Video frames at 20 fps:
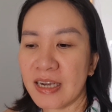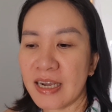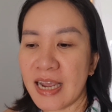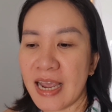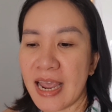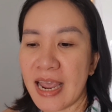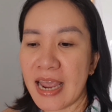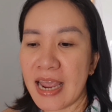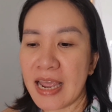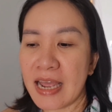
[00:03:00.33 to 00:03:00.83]

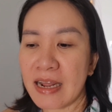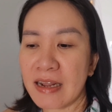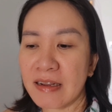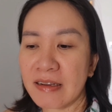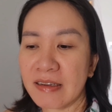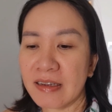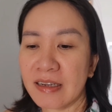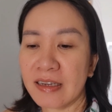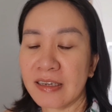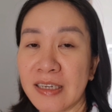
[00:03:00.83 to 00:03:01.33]
khe
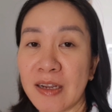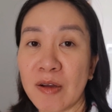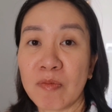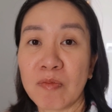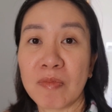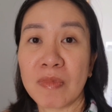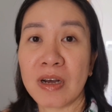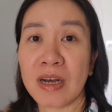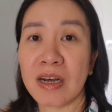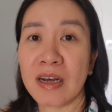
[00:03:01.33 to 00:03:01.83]

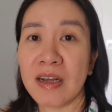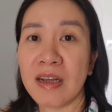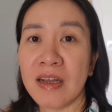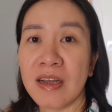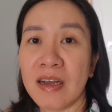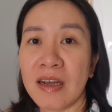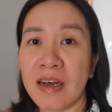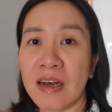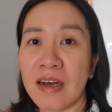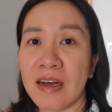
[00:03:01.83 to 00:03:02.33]
trong
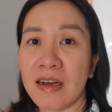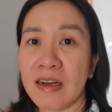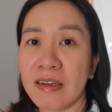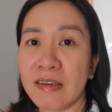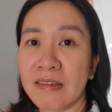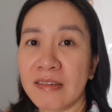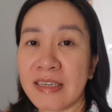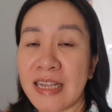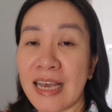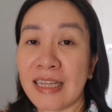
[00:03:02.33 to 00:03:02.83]
à,
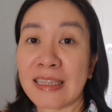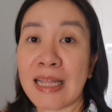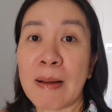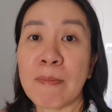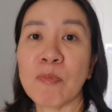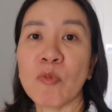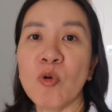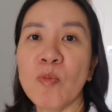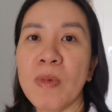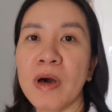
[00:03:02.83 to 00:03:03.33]
nhà
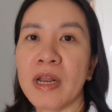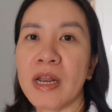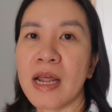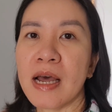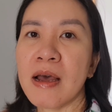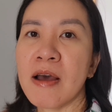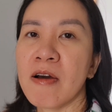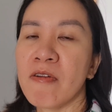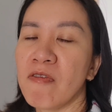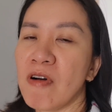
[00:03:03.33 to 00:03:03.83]
tắm của mình
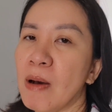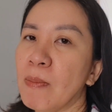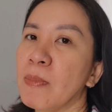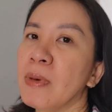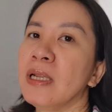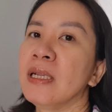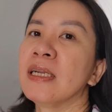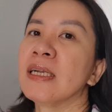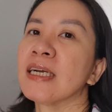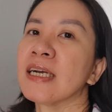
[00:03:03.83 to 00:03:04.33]
á và
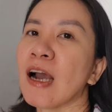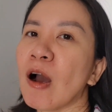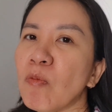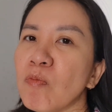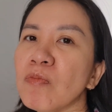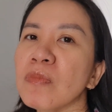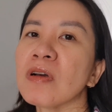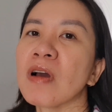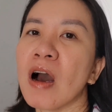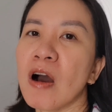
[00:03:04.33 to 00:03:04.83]
mình
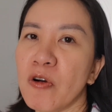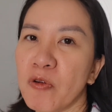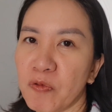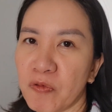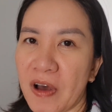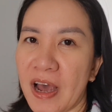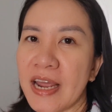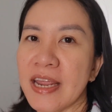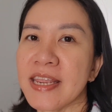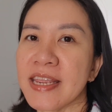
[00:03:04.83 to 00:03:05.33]
không cần
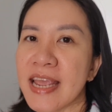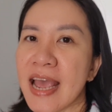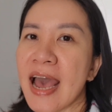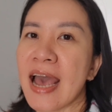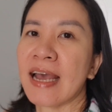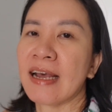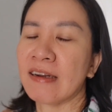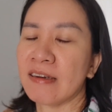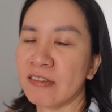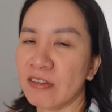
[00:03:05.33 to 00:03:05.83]
phải
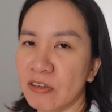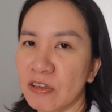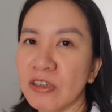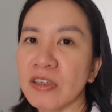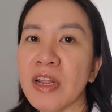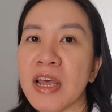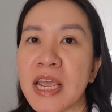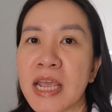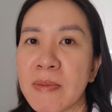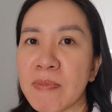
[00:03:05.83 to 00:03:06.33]
chà
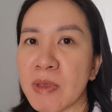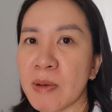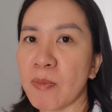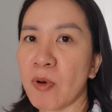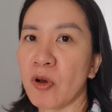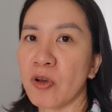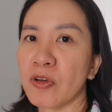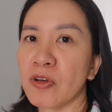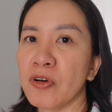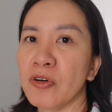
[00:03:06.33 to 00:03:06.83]
rửa thêm như
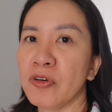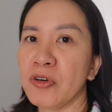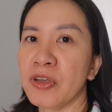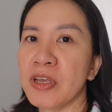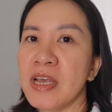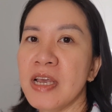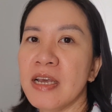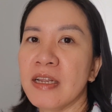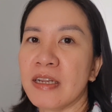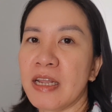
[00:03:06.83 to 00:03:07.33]
mọi
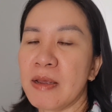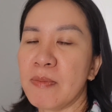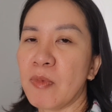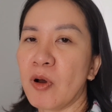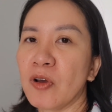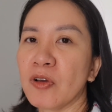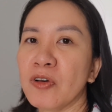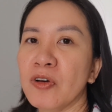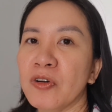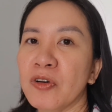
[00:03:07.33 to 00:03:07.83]
người thì
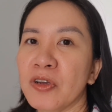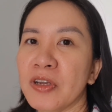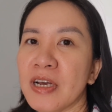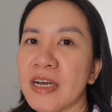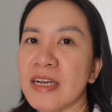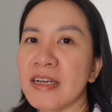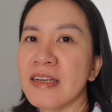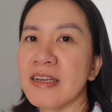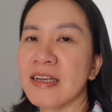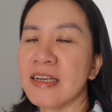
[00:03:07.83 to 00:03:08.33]
mọi người
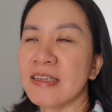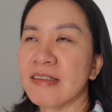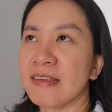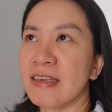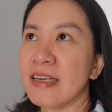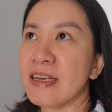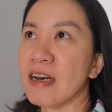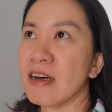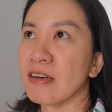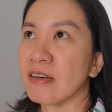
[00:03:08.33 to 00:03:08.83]
á
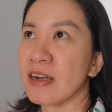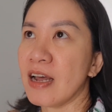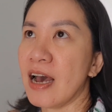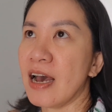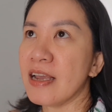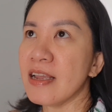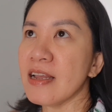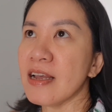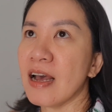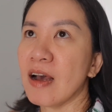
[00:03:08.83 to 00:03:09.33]
chỉ cần
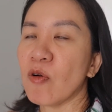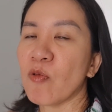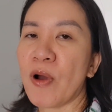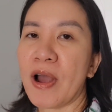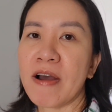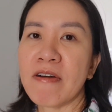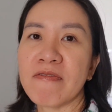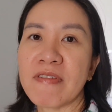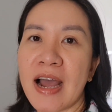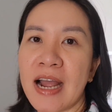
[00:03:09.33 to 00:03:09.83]
để hả
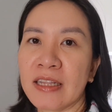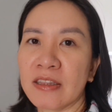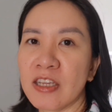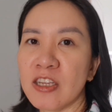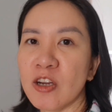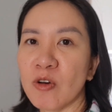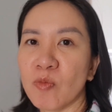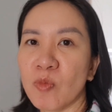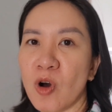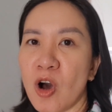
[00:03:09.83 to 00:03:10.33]
khoảng vài
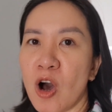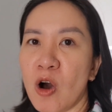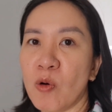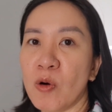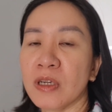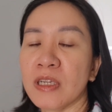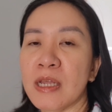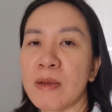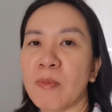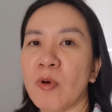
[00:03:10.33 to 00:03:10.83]
tiếng đồng hồ
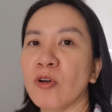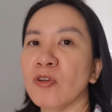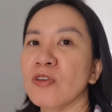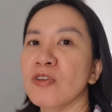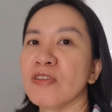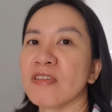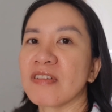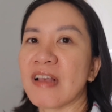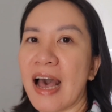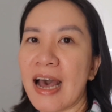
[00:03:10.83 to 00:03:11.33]
á, thì mọi
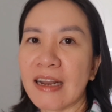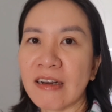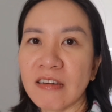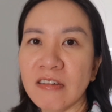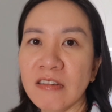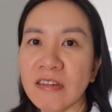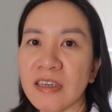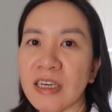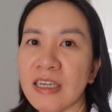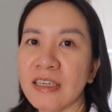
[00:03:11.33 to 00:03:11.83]
người xả
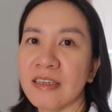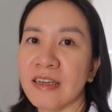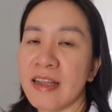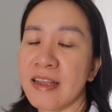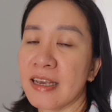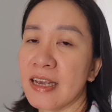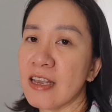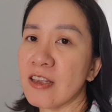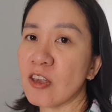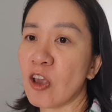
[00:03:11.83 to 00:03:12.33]
nước á,
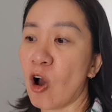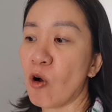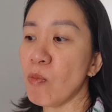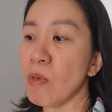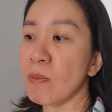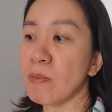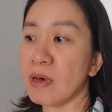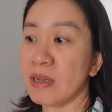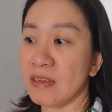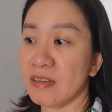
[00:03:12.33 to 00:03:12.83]
thì cái chỗ
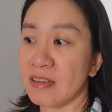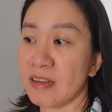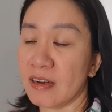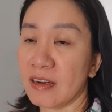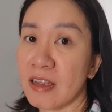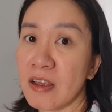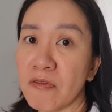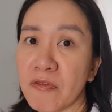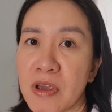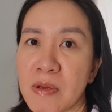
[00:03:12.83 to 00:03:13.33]
mà mình xịt
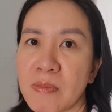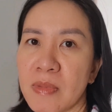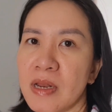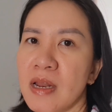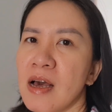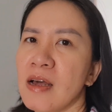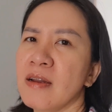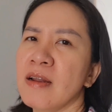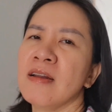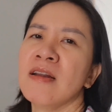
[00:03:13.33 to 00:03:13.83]
cái viên này
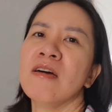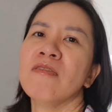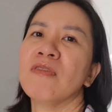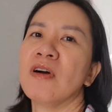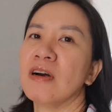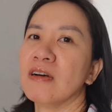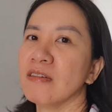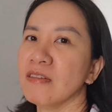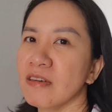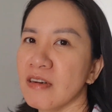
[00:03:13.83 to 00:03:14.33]
lên á, nó
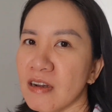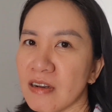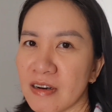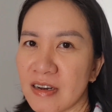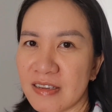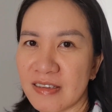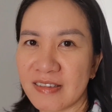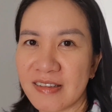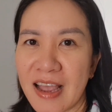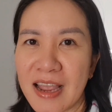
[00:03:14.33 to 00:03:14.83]
vẫn rất
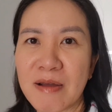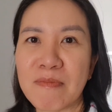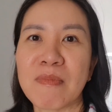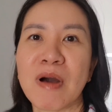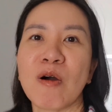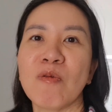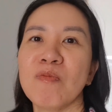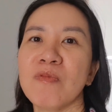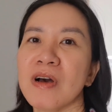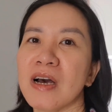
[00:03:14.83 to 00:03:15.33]
là sáng
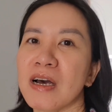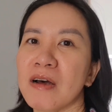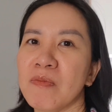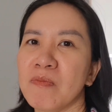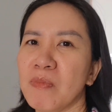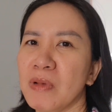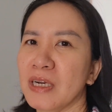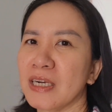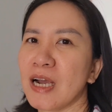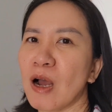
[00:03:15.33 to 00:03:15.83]
bóng ha
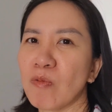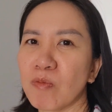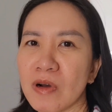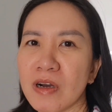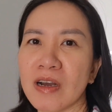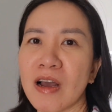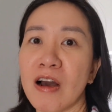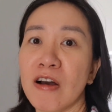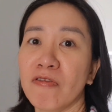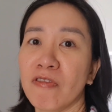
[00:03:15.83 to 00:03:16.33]
mình không
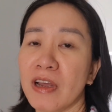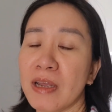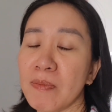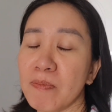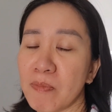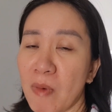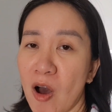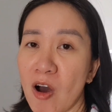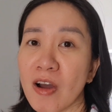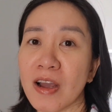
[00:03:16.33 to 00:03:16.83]
có cần phải
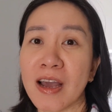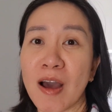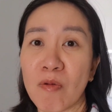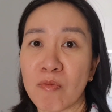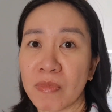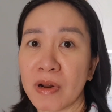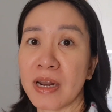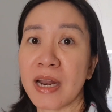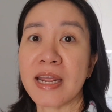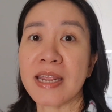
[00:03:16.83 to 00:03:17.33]
bỏ
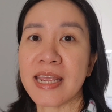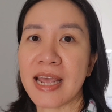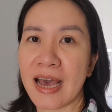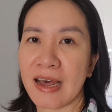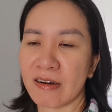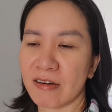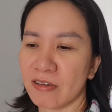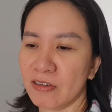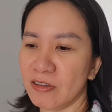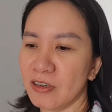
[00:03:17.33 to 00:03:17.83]
công ra để
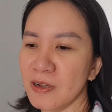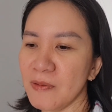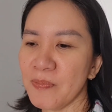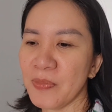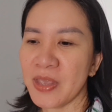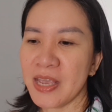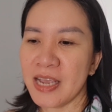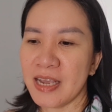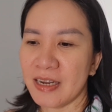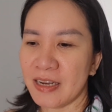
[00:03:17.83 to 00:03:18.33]
chà rửa
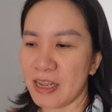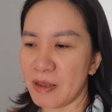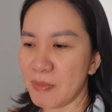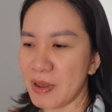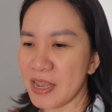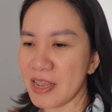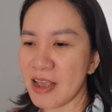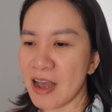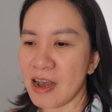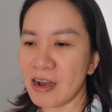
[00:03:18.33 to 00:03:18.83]
thì
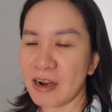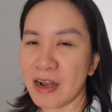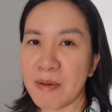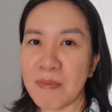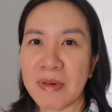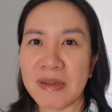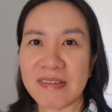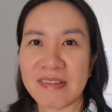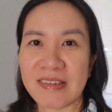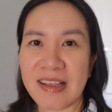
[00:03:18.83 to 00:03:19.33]
bây giờ á,
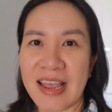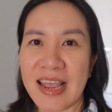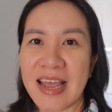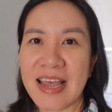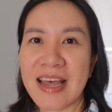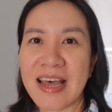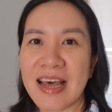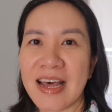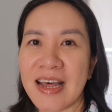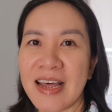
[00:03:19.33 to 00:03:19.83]
mình
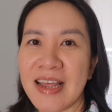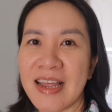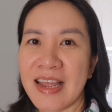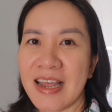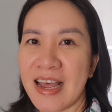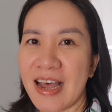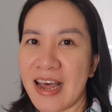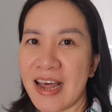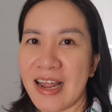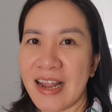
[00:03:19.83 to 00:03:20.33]
sẽ à,
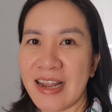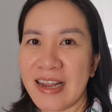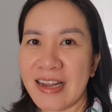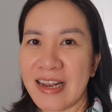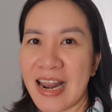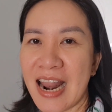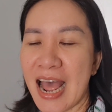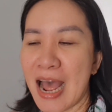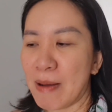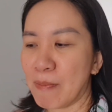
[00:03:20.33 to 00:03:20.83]
à,
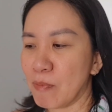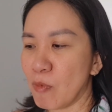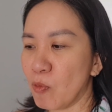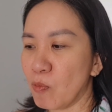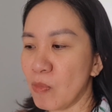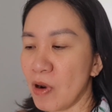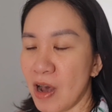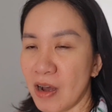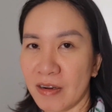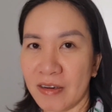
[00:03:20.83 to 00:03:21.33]
làm
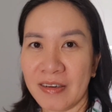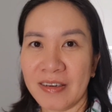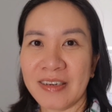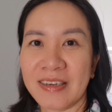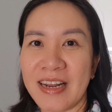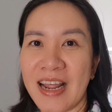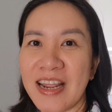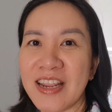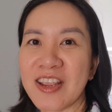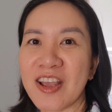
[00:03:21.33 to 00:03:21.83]
một lần
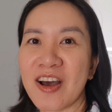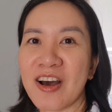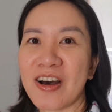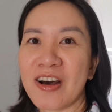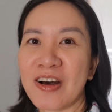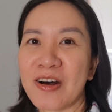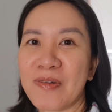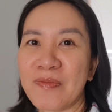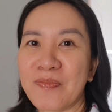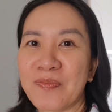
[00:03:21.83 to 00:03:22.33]
để
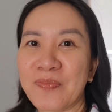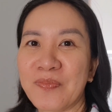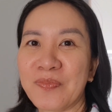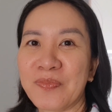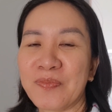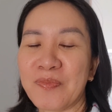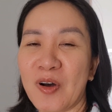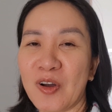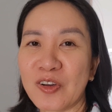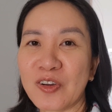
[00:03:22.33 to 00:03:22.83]
cho
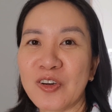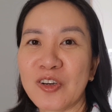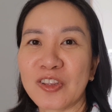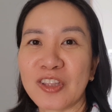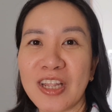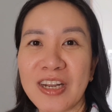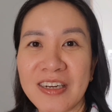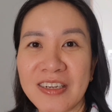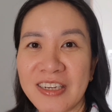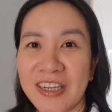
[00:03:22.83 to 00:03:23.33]
mọi người
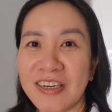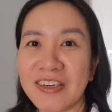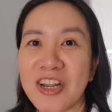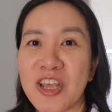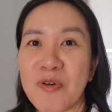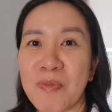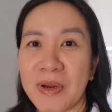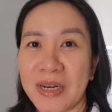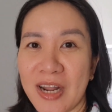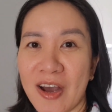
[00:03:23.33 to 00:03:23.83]
tin những
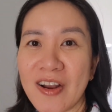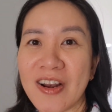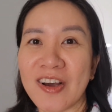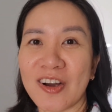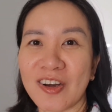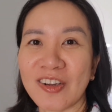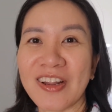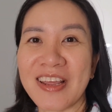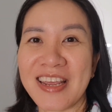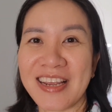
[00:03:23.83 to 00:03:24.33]
điều mình nói là
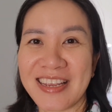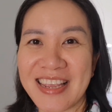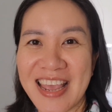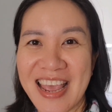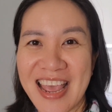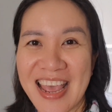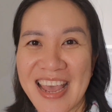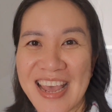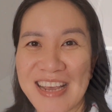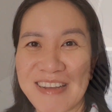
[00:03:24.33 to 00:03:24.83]
có thiệt
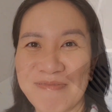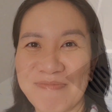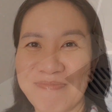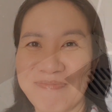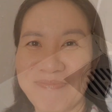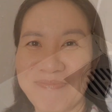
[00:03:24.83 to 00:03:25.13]
nha